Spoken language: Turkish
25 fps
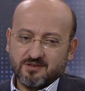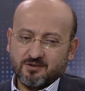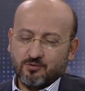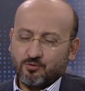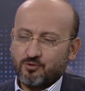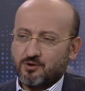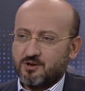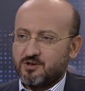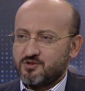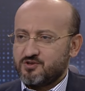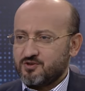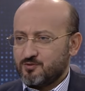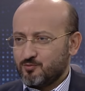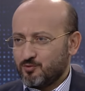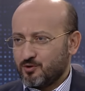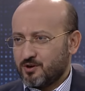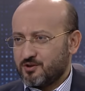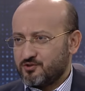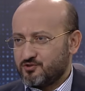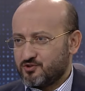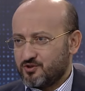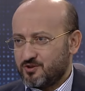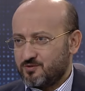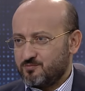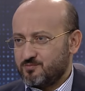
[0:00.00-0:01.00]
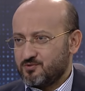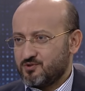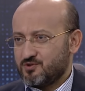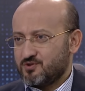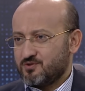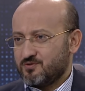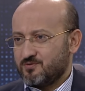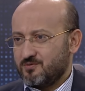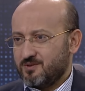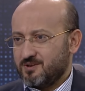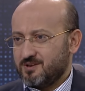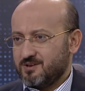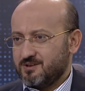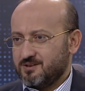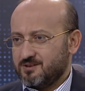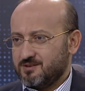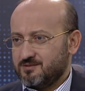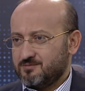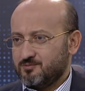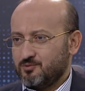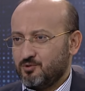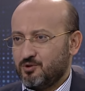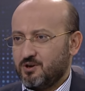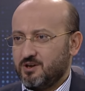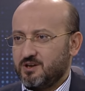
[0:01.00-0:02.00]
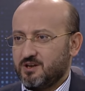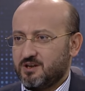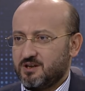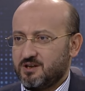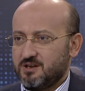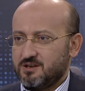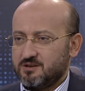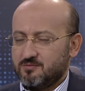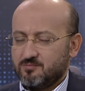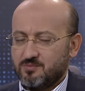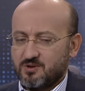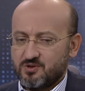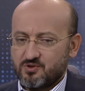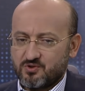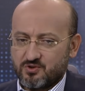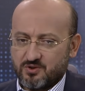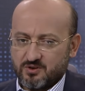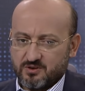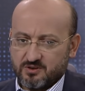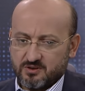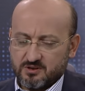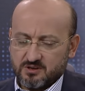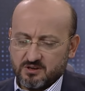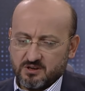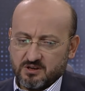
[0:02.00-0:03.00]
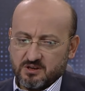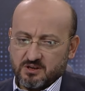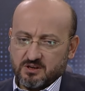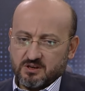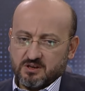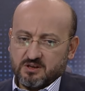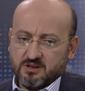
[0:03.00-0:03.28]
diye. O gece bu geceymiş ve bu harekat başladı.